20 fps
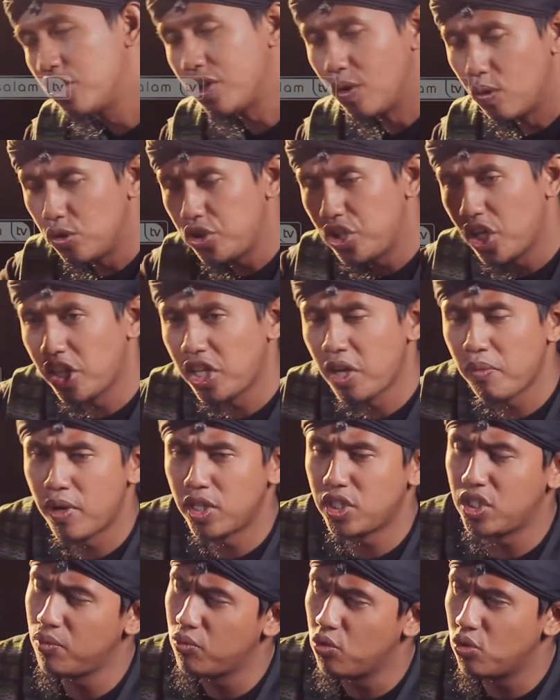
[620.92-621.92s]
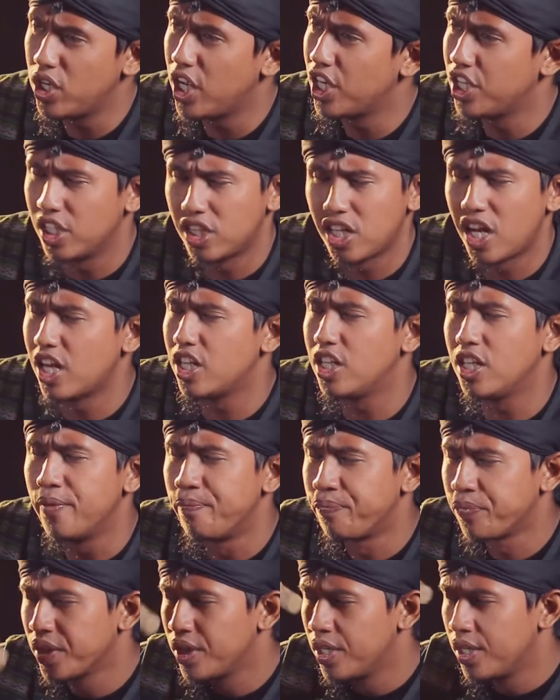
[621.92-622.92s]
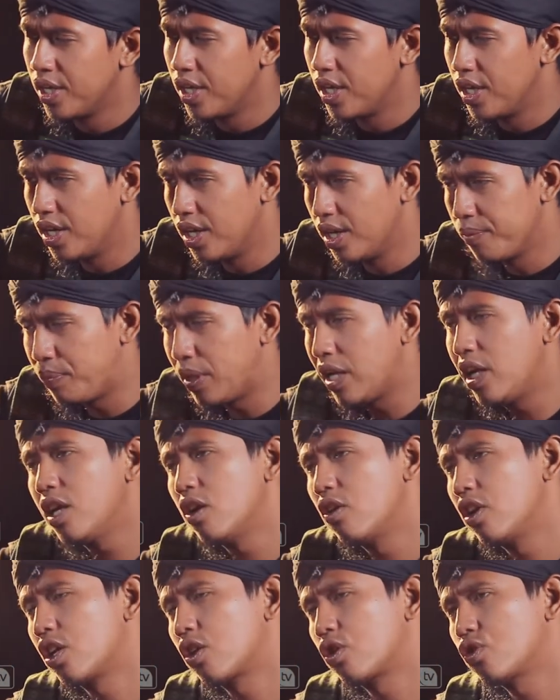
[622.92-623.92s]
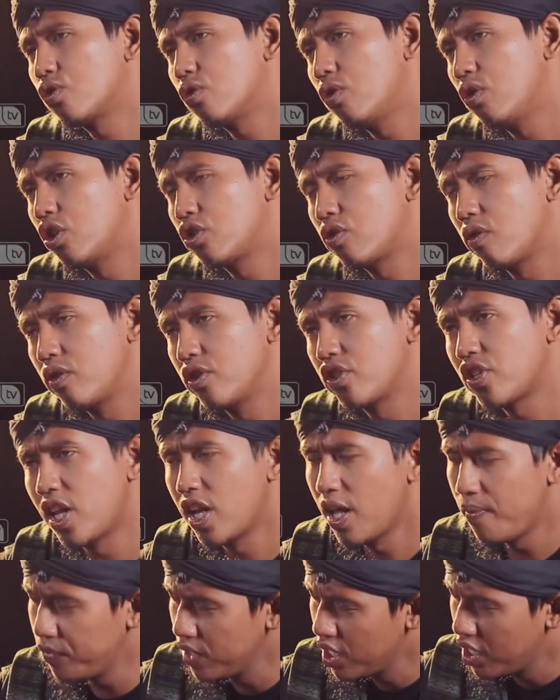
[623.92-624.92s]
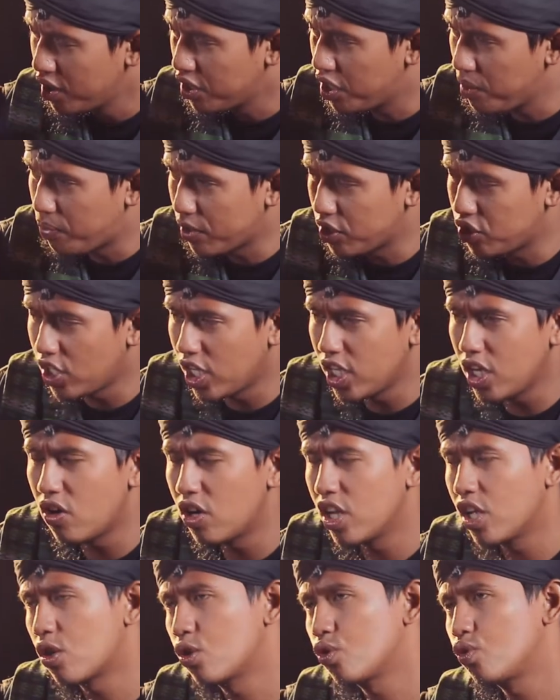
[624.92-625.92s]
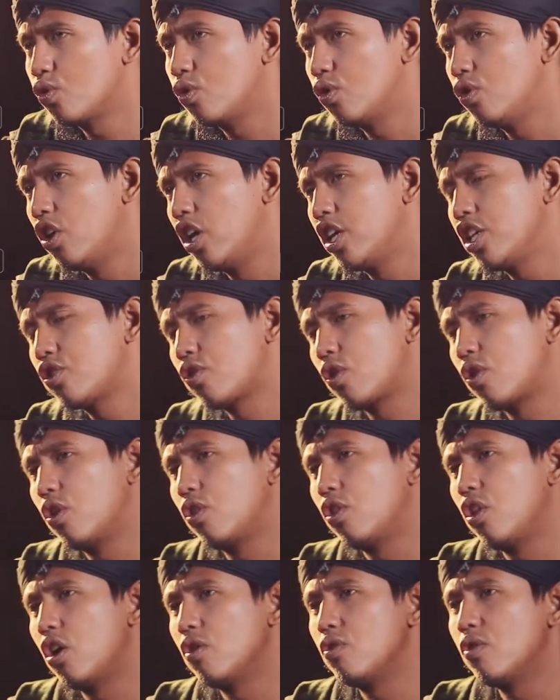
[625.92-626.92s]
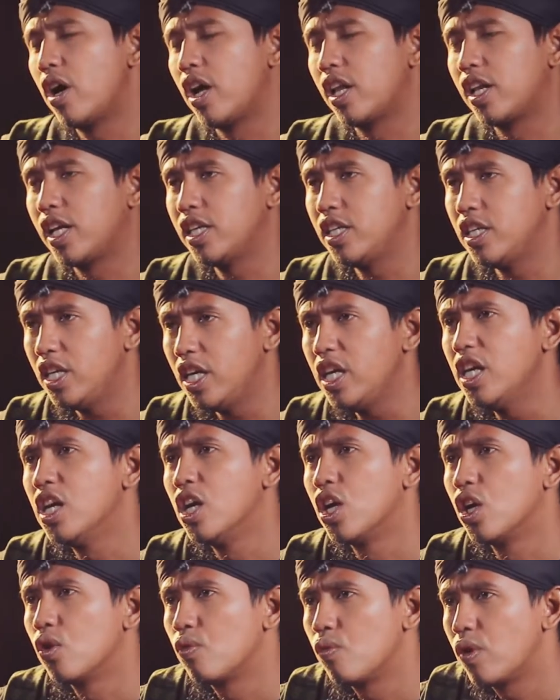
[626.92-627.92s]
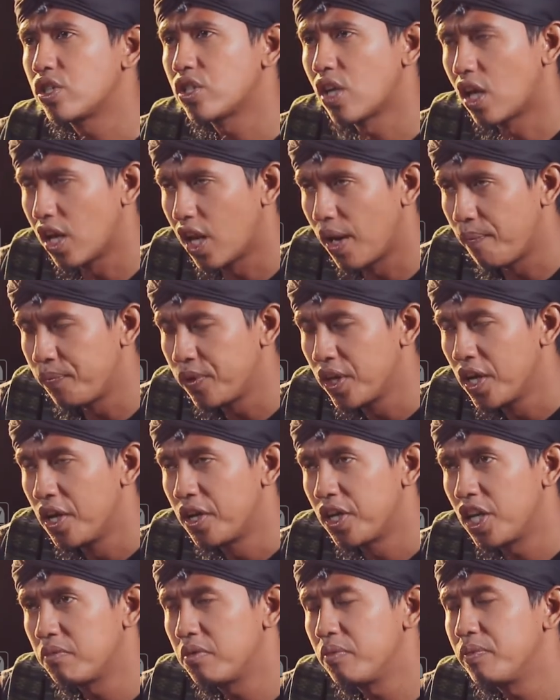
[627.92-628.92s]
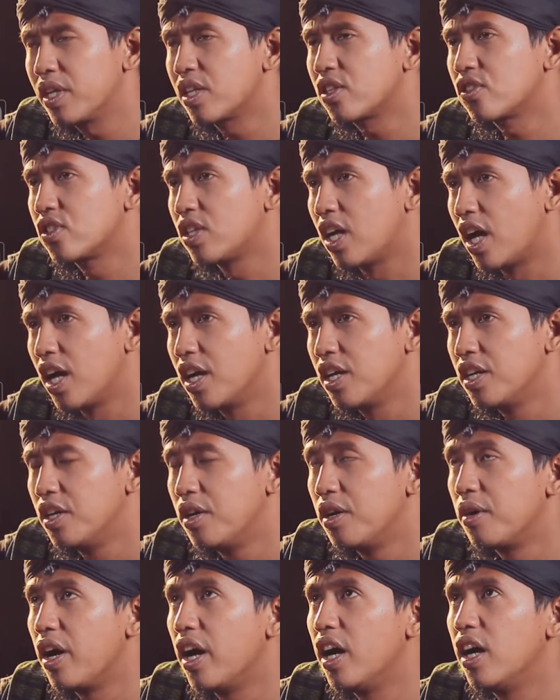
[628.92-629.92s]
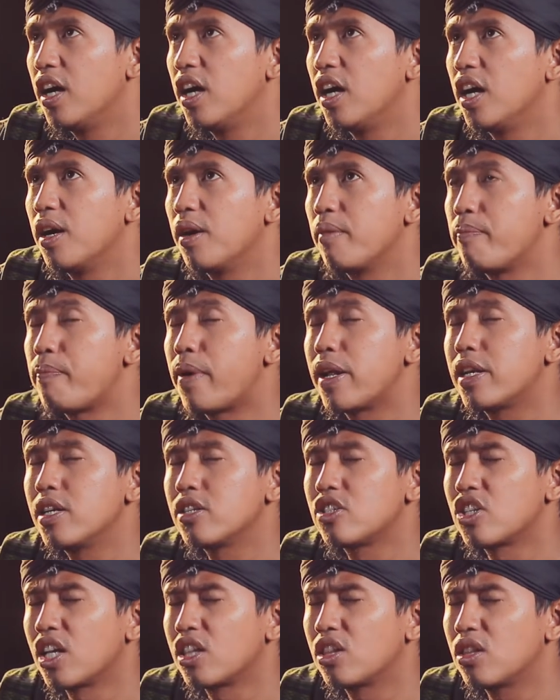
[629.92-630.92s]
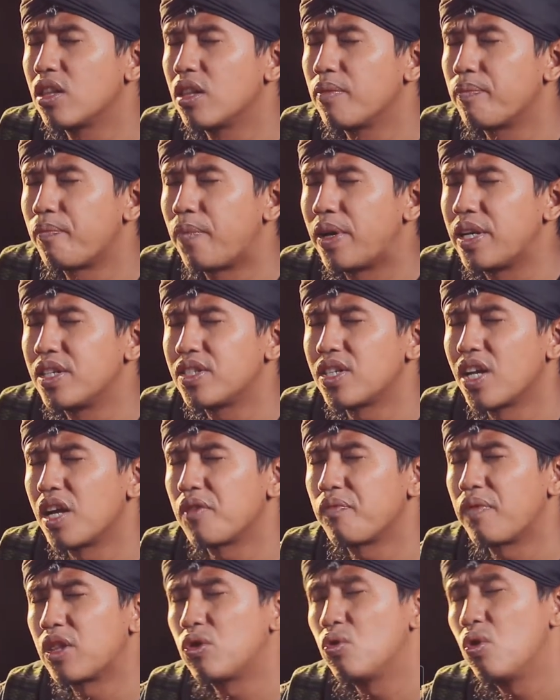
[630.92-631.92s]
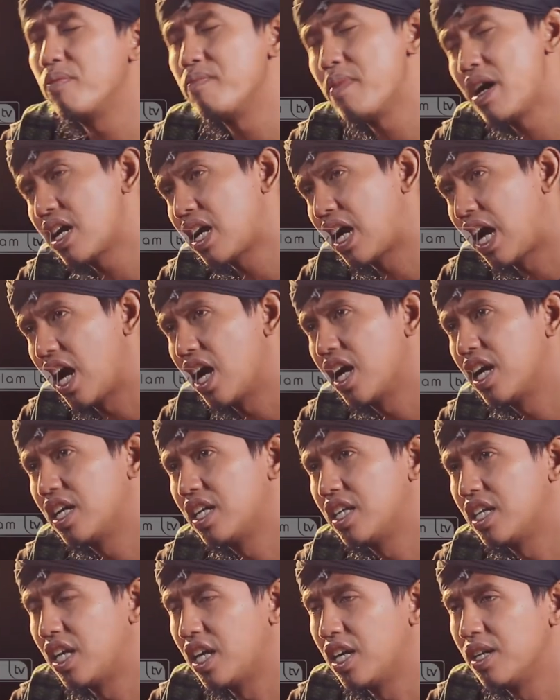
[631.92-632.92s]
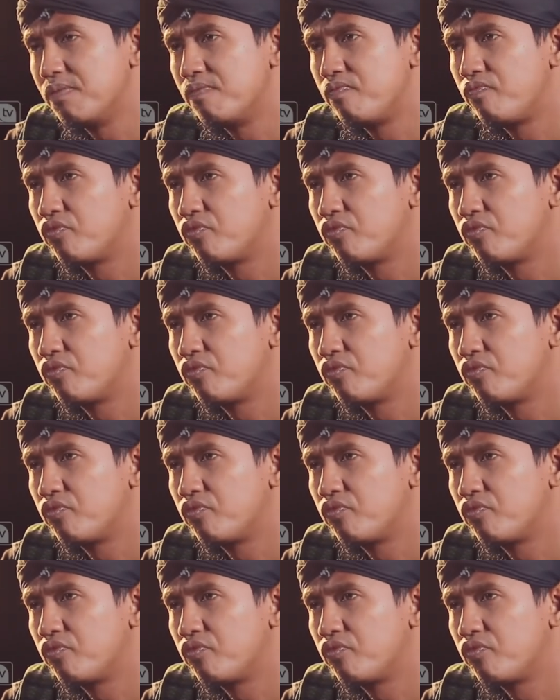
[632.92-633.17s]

Di usianya masih muda, dia telah dipilih eh, oleh Rasulullah SAW, dipercaya oleh Rasulullah SAW. Alaihi Wasallam. Nah pemirsa eh, pada saat pada saat Fathul Makkah, ya,